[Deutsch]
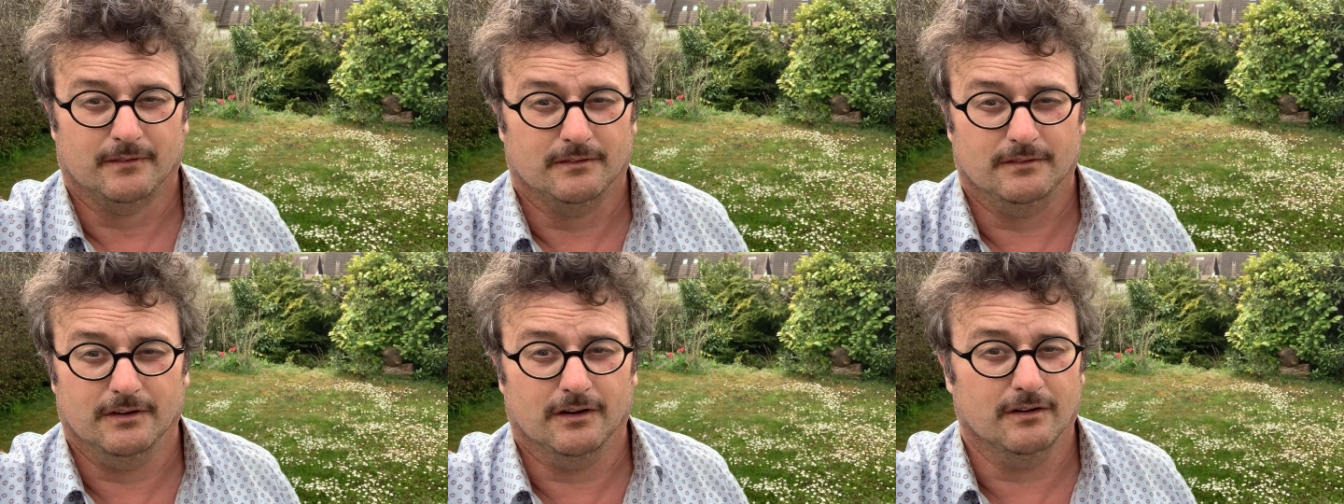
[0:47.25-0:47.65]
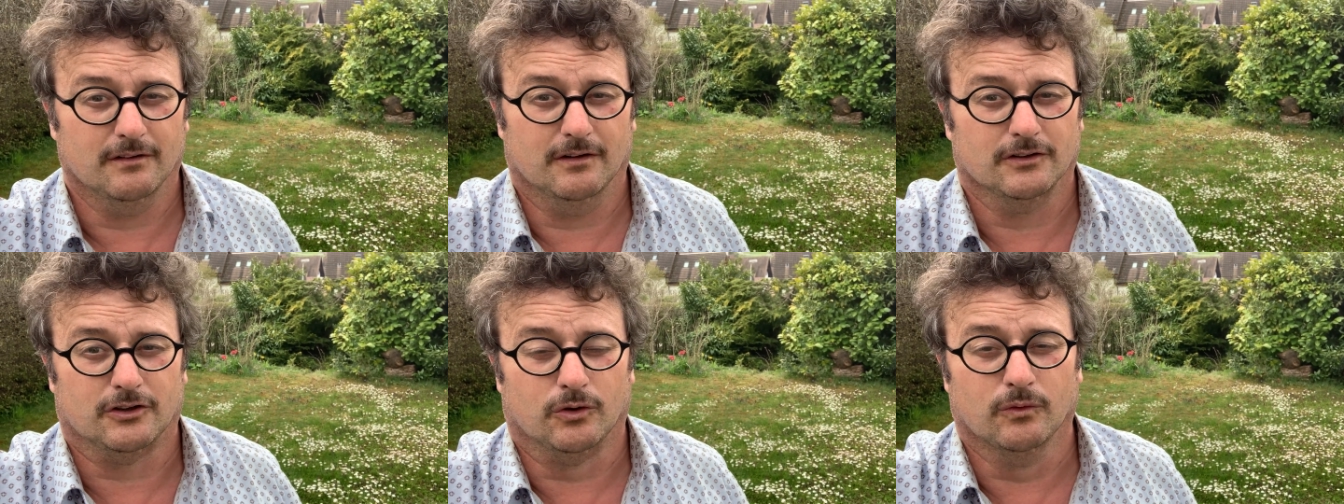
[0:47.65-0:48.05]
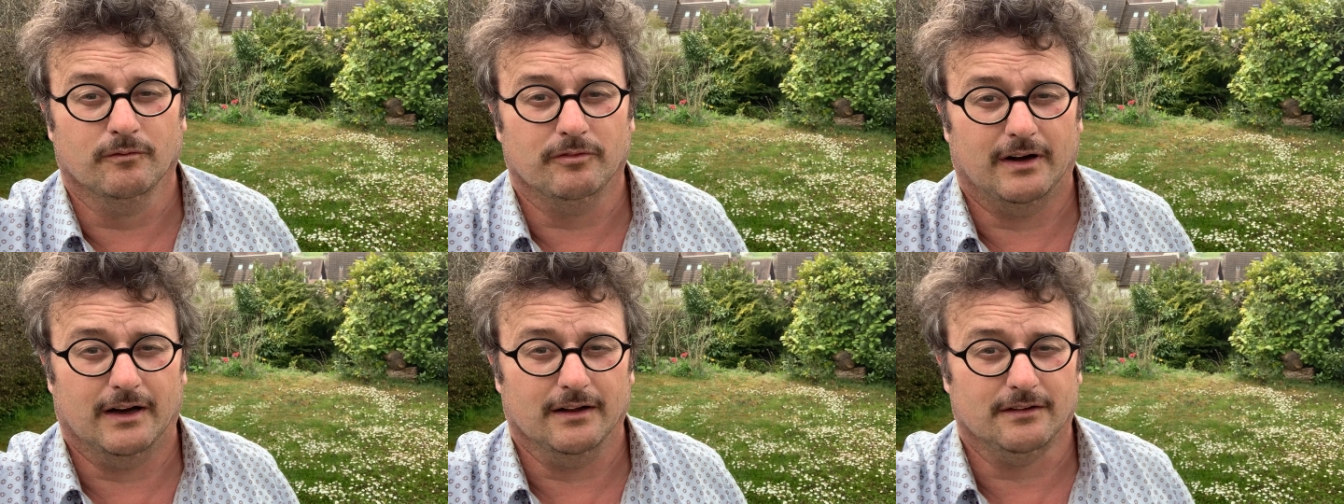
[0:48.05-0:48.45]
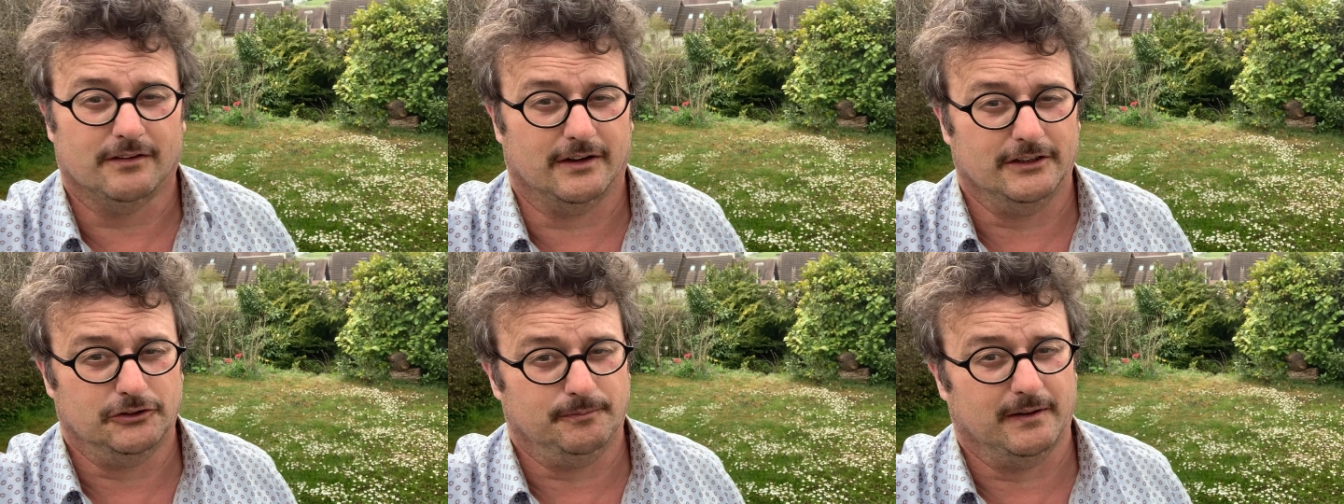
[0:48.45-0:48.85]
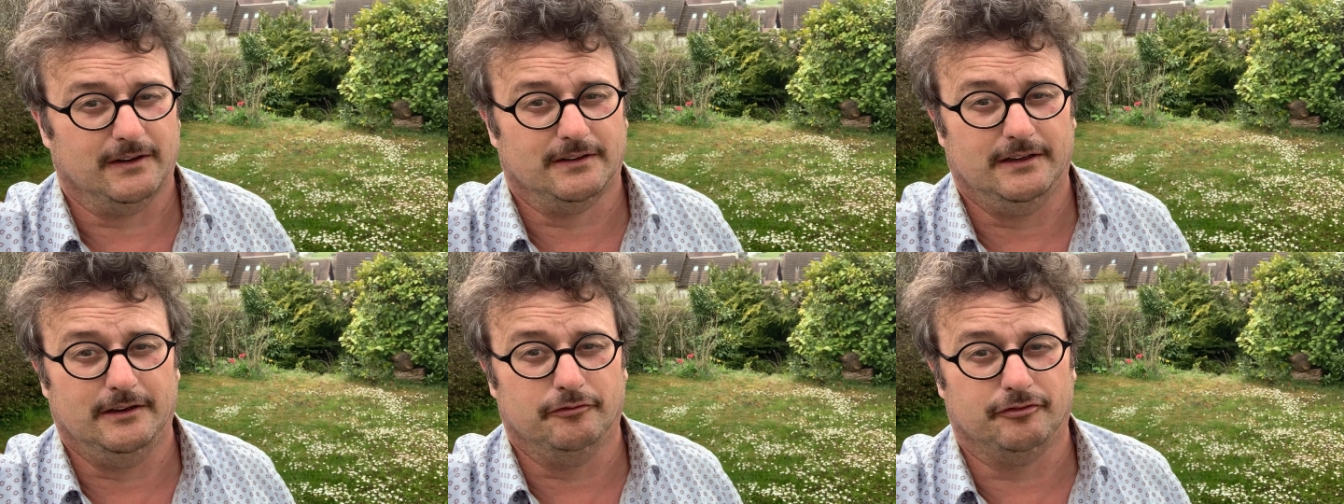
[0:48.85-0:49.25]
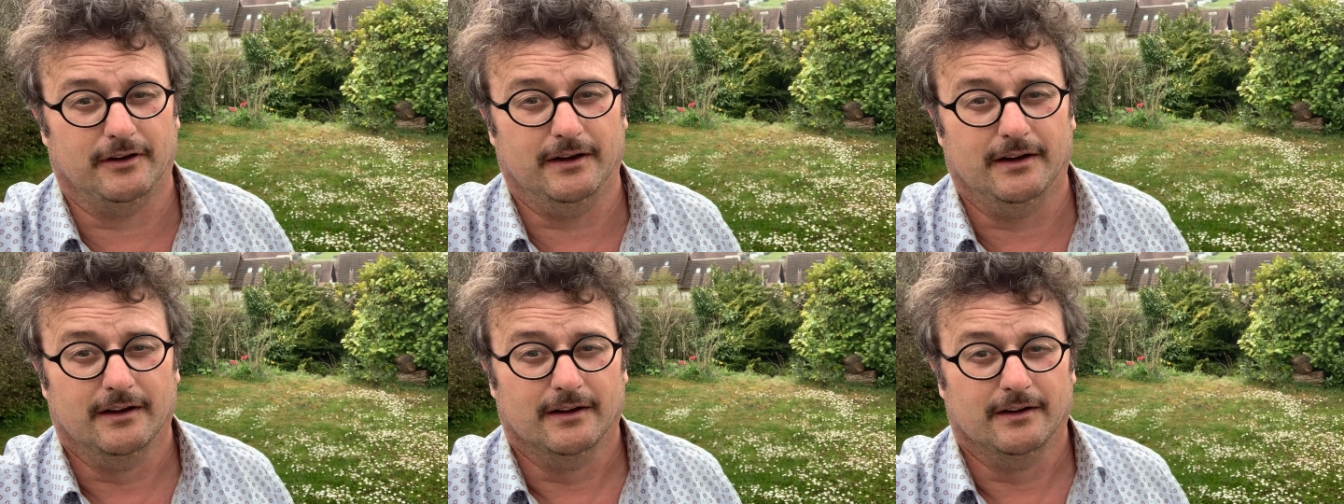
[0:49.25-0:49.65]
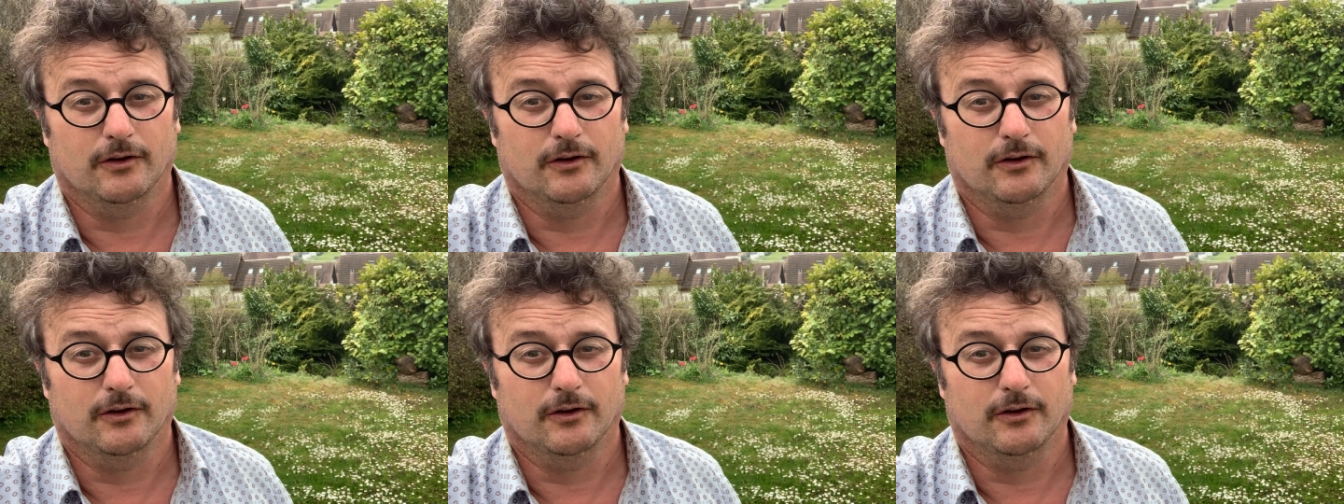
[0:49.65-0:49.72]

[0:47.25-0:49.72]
ja, an der Umwelt, respektive